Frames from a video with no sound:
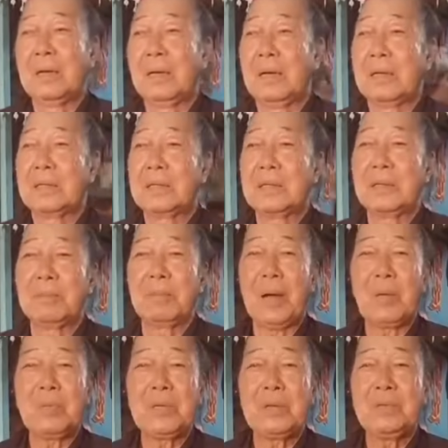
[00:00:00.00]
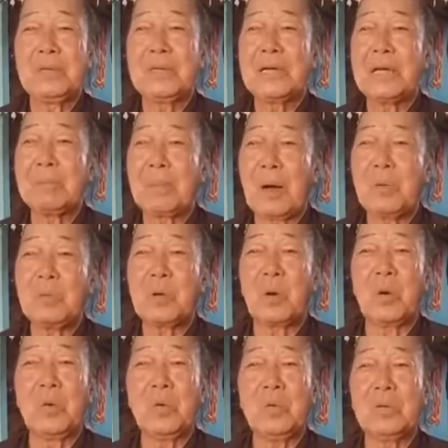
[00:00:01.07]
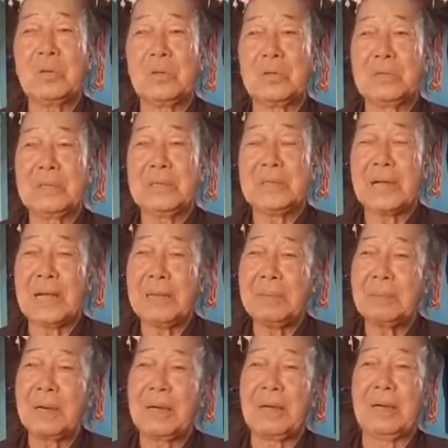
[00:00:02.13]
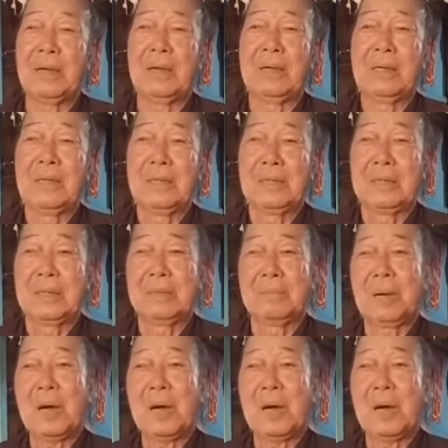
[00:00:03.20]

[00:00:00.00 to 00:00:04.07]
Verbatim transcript: à, chia bao nhiêu những cái bảo thủ rồi những cái mà à,